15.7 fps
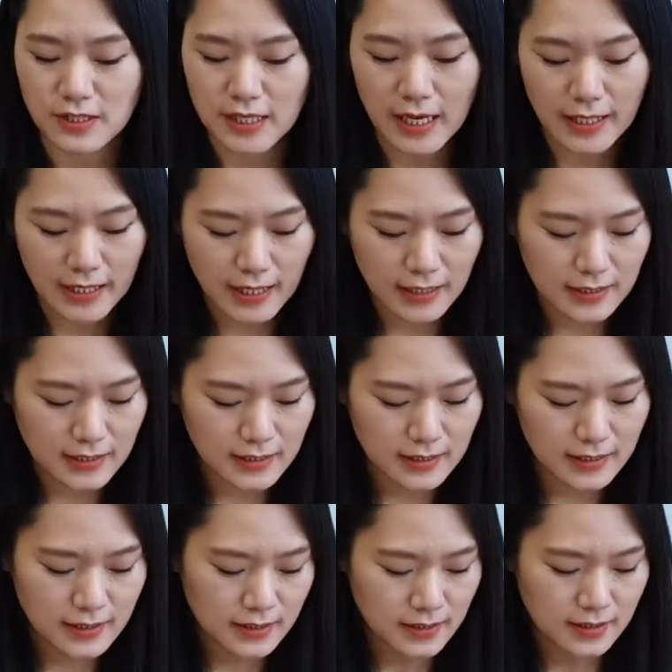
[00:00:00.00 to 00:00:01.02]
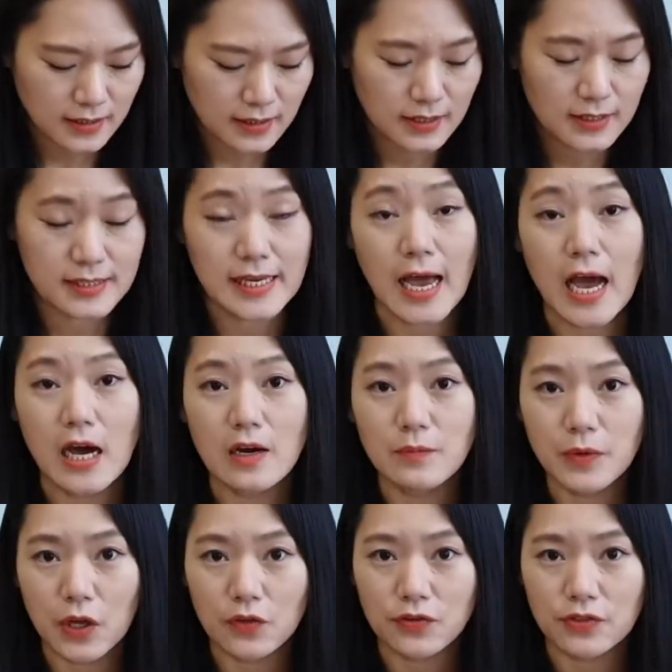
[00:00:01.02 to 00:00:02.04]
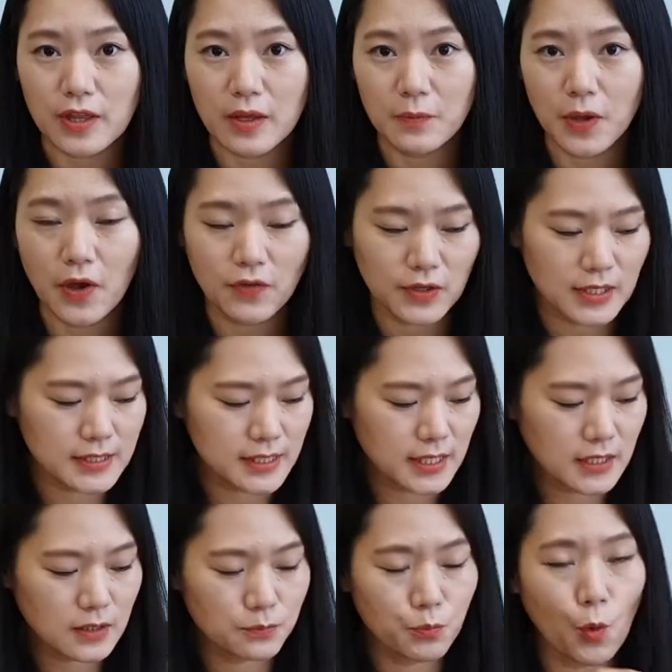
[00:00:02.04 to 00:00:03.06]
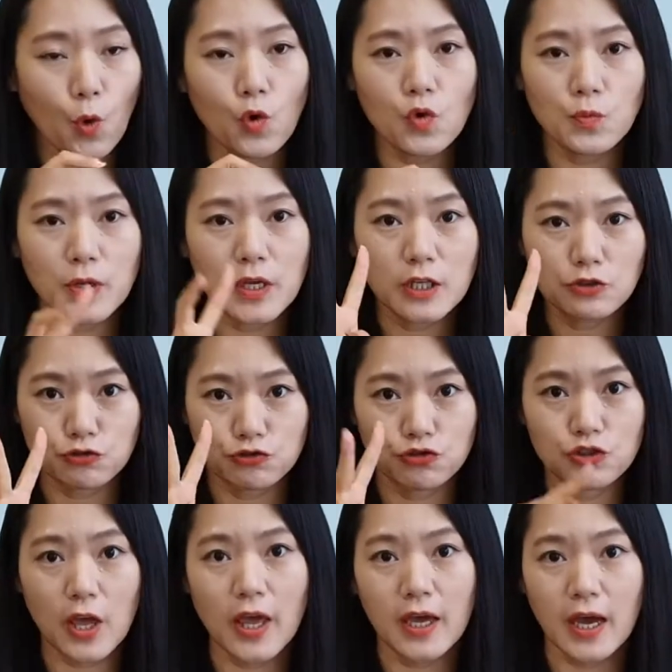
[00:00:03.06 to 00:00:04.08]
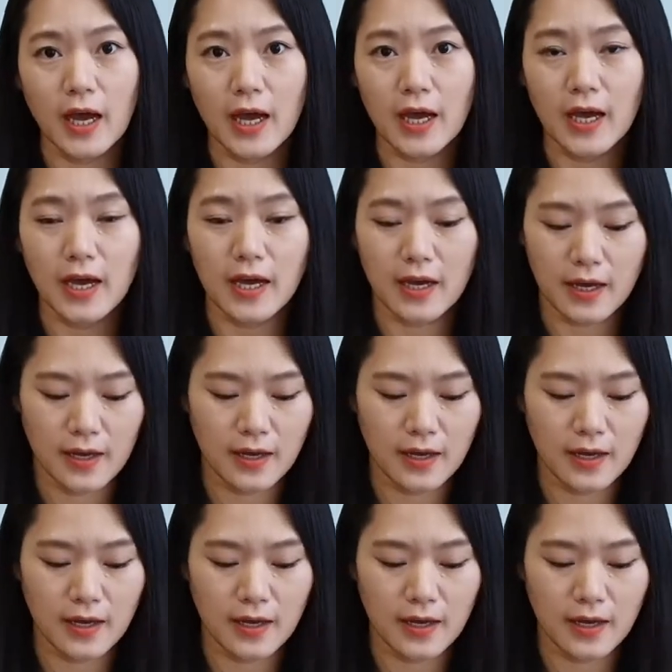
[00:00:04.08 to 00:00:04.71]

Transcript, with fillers: 아까는 자음이었다면 이제는 모음이 두 개가